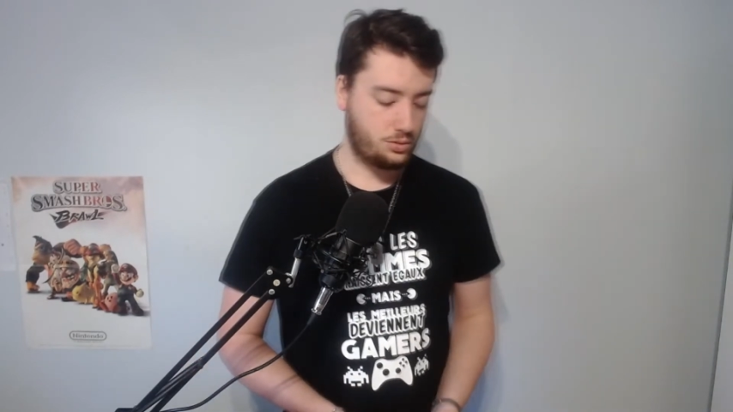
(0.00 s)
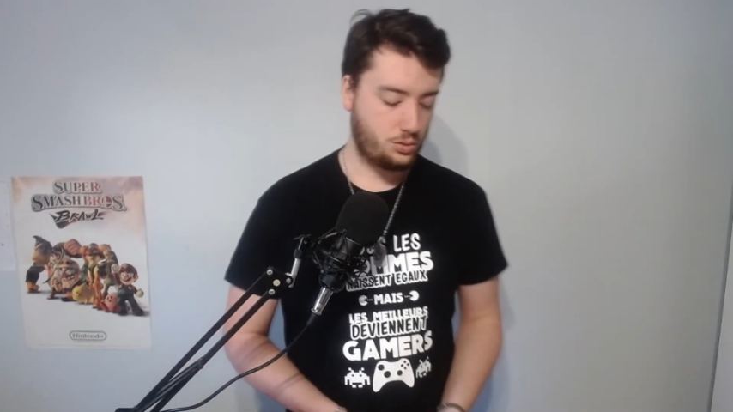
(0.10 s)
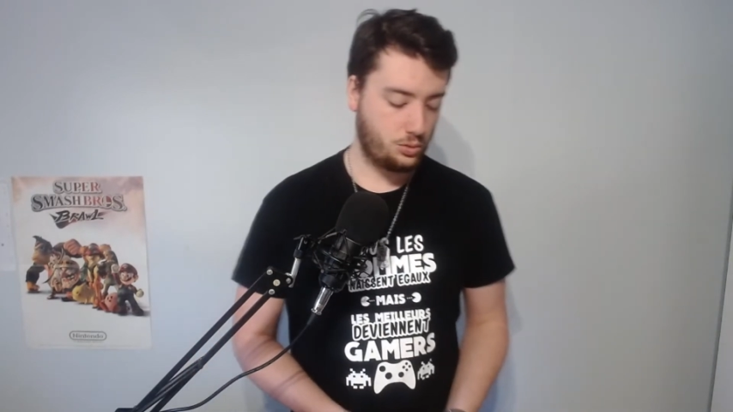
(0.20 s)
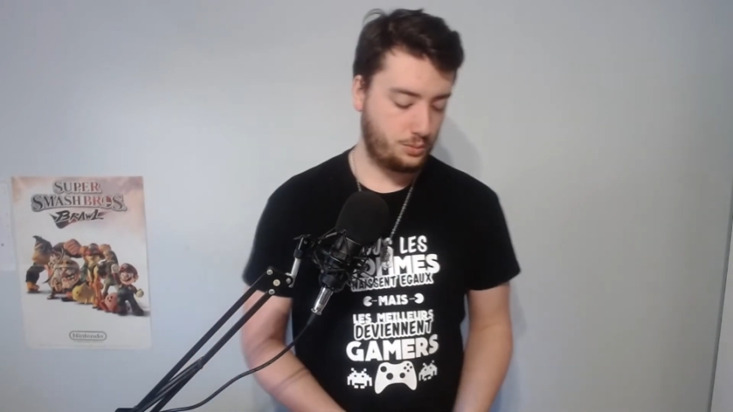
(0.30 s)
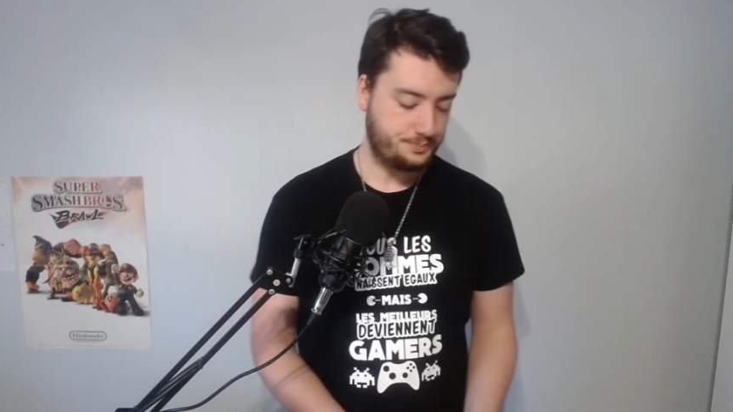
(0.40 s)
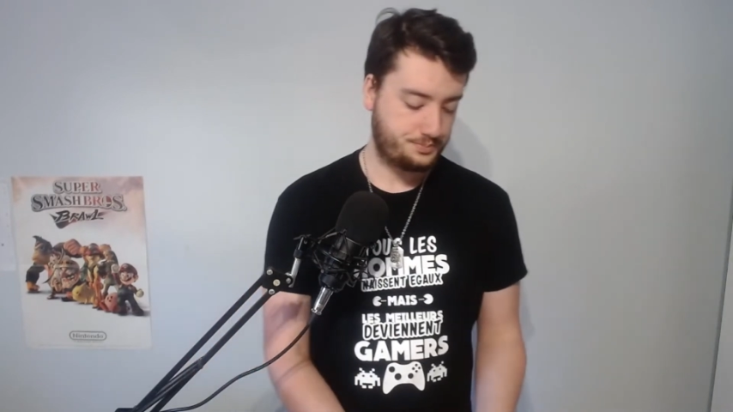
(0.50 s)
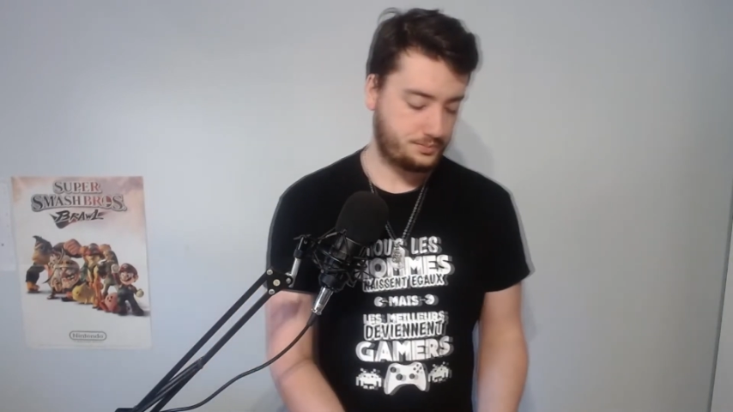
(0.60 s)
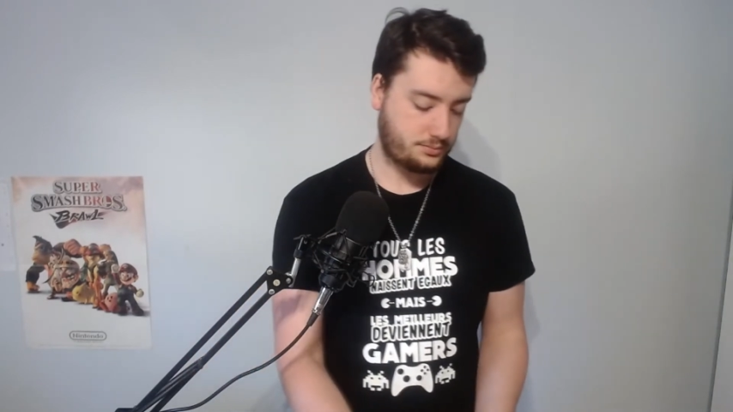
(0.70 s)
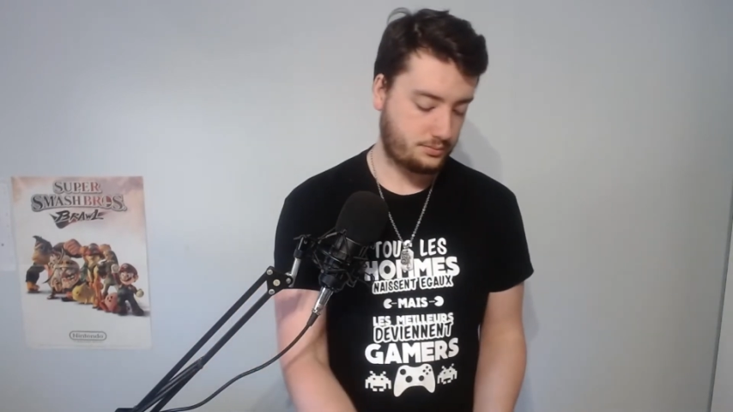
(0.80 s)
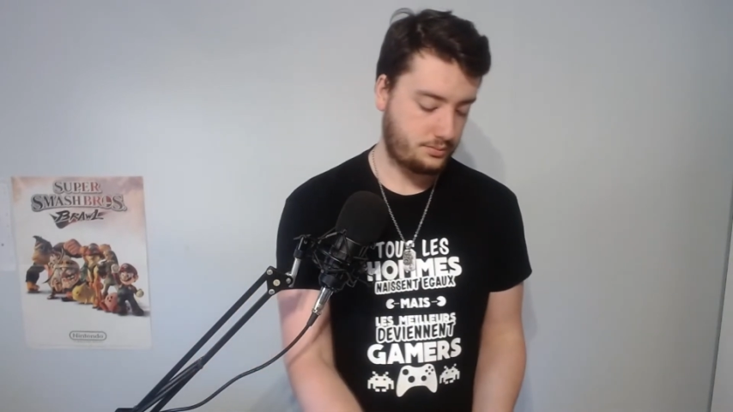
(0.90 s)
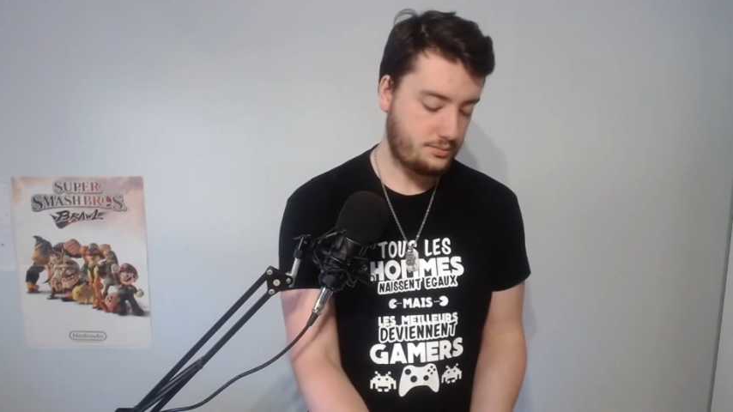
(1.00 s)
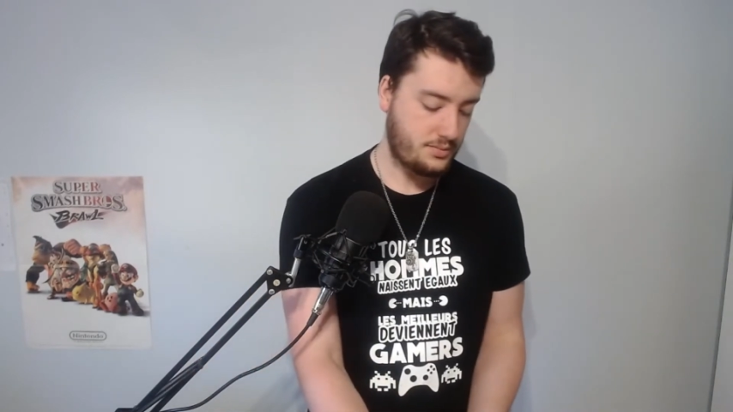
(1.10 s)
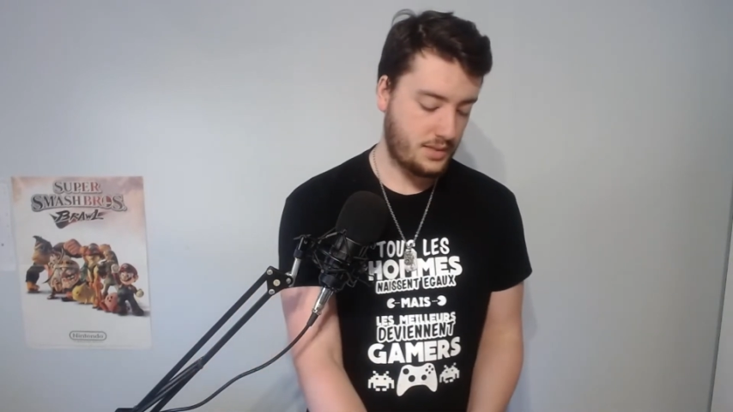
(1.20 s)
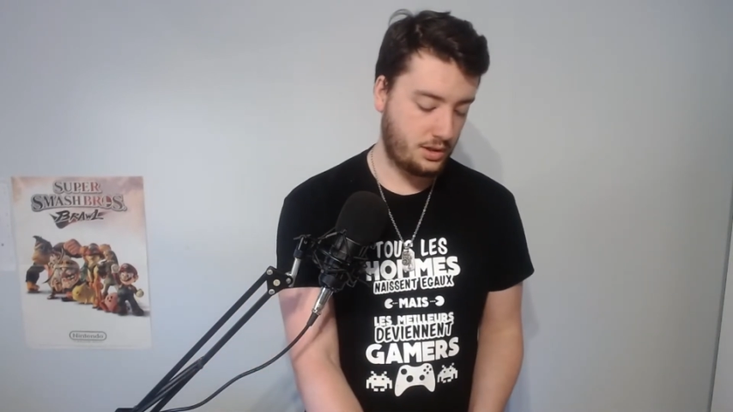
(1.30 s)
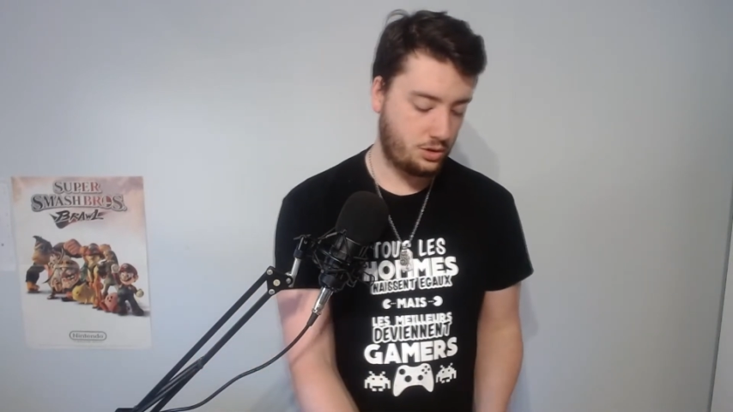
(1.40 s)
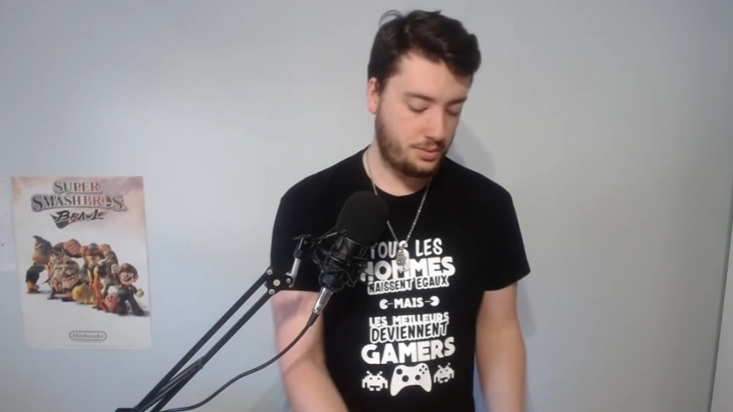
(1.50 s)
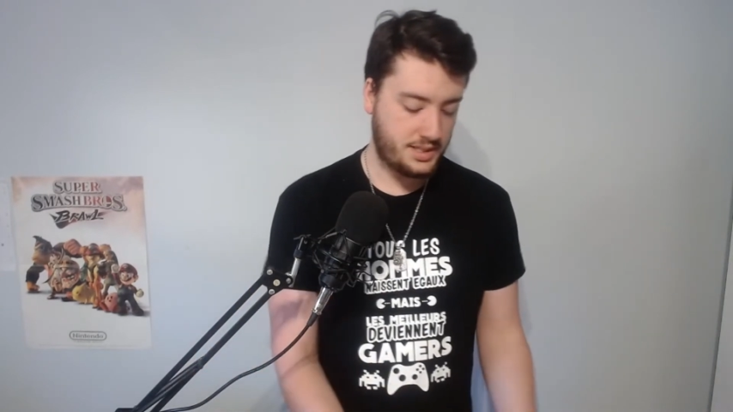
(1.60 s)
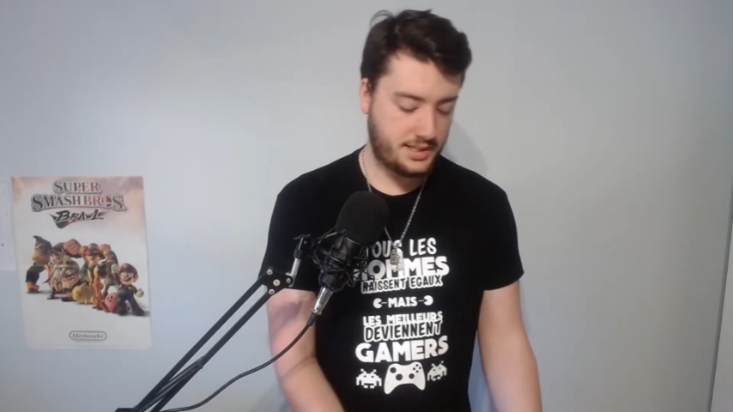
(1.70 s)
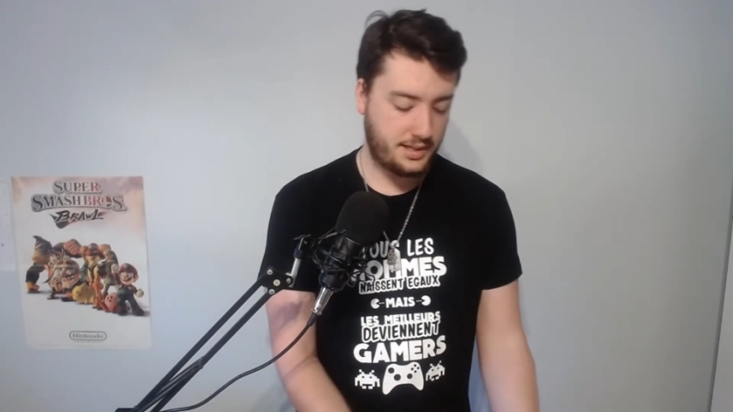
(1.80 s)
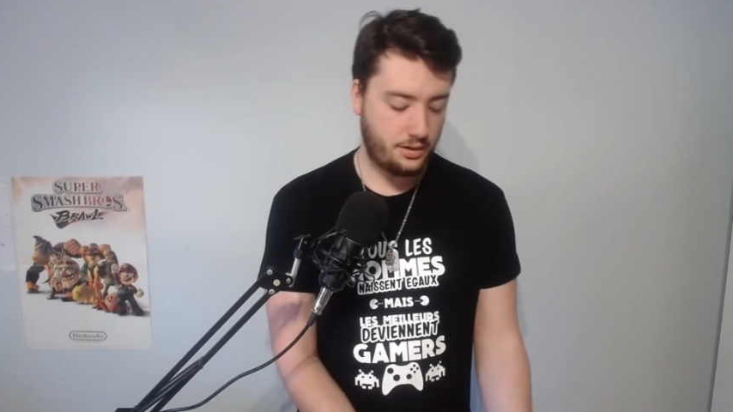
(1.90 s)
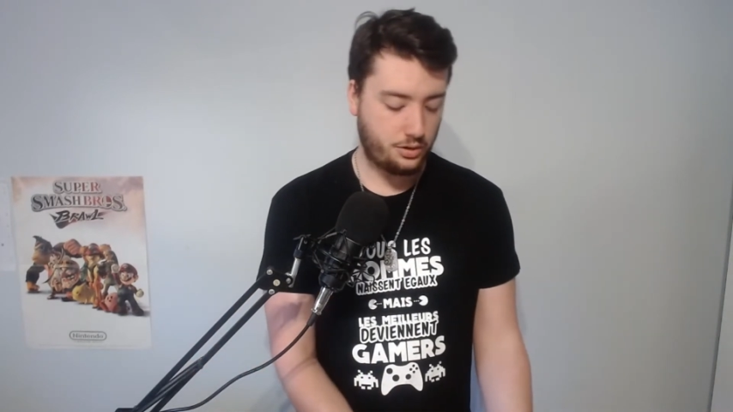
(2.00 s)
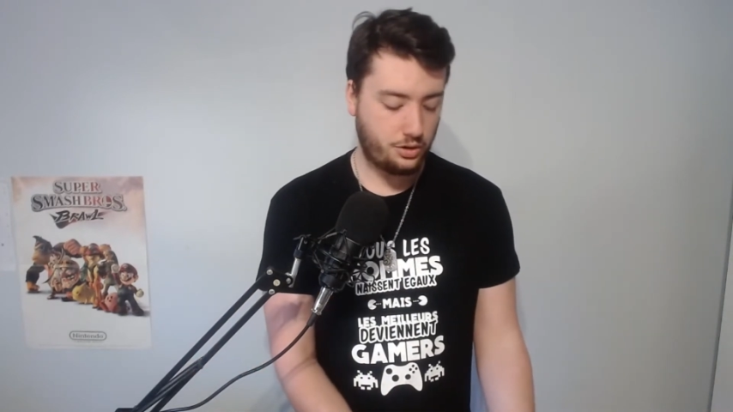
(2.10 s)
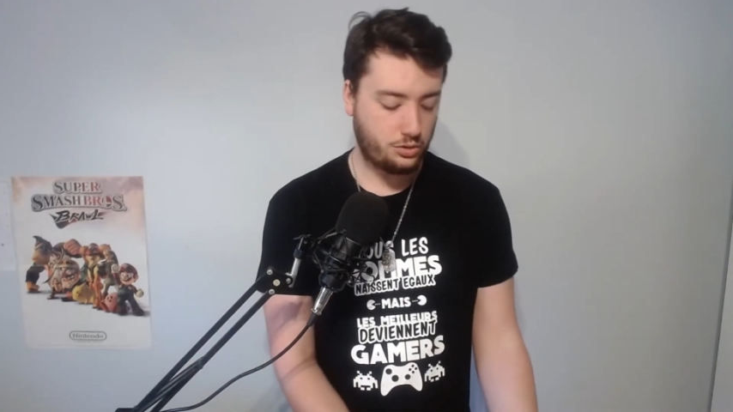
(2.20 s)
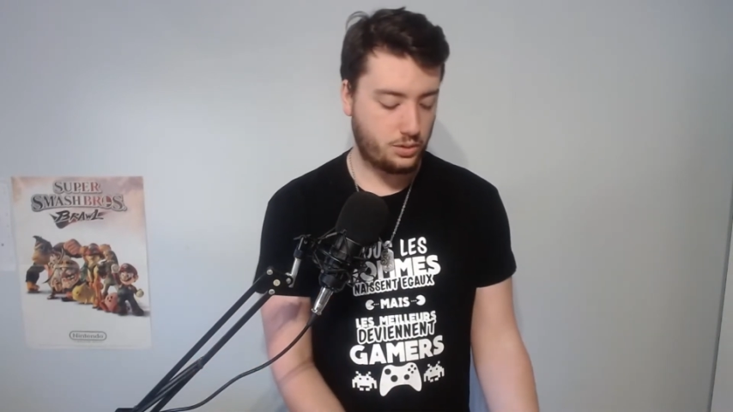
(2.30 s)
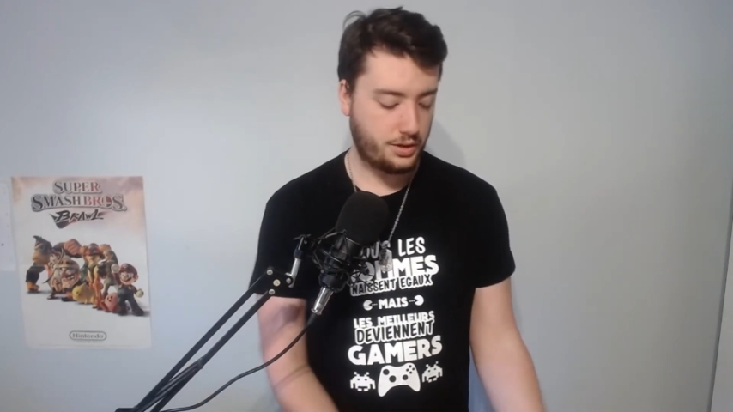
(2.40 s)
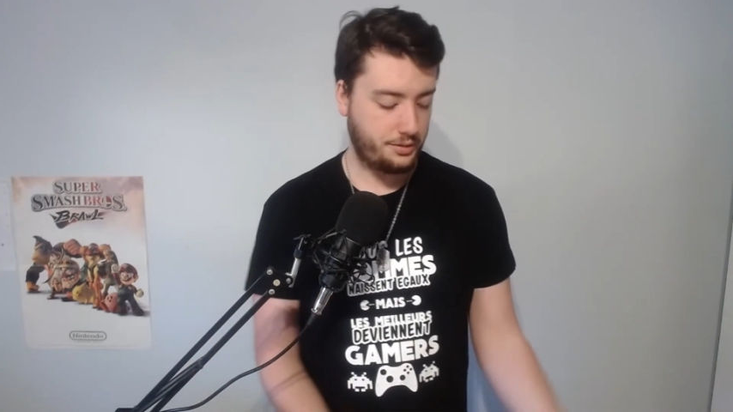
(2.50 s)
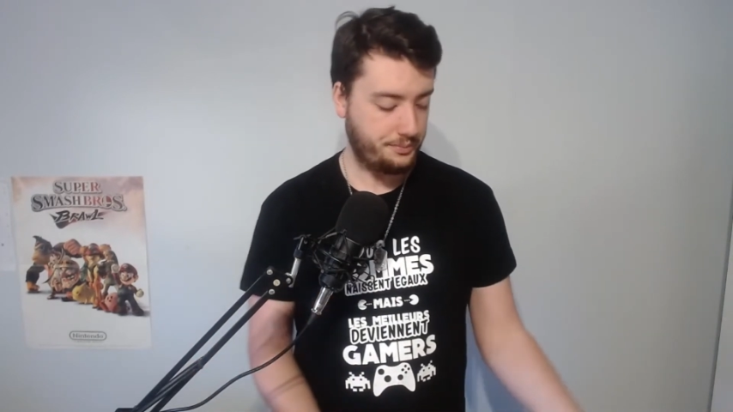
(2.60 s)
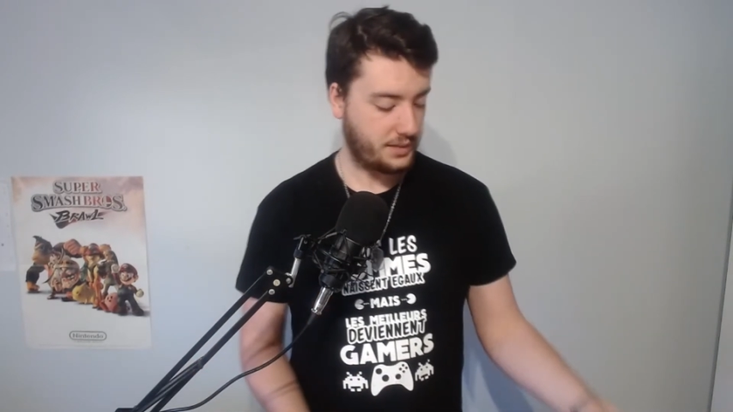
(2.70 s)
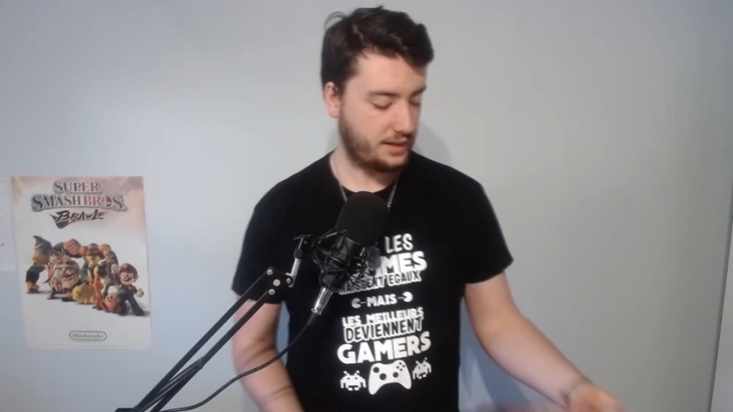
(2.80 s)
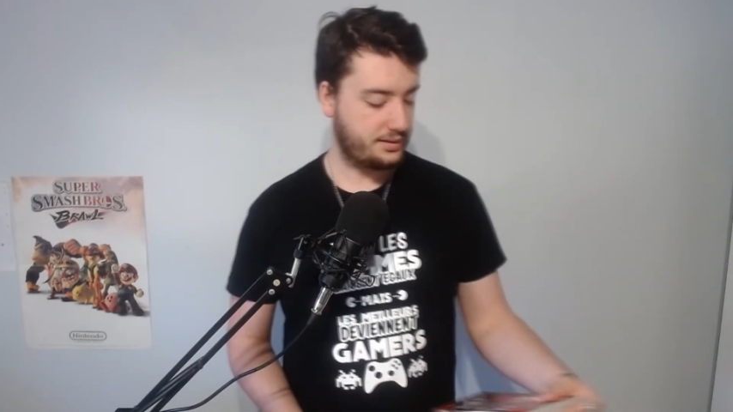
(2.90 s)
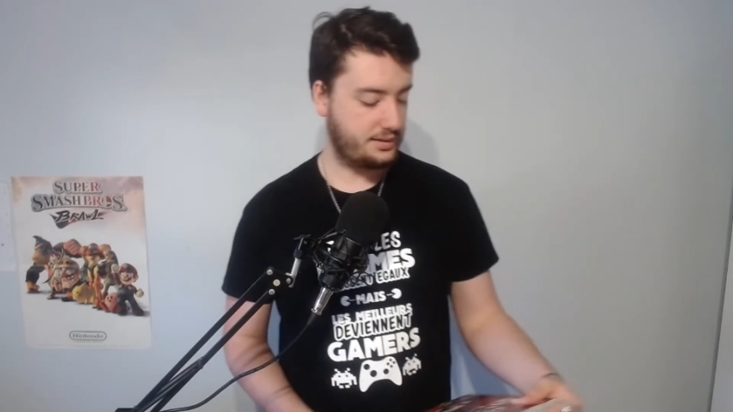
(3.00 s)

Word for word: Et en gros, Goblin Slayer Years One,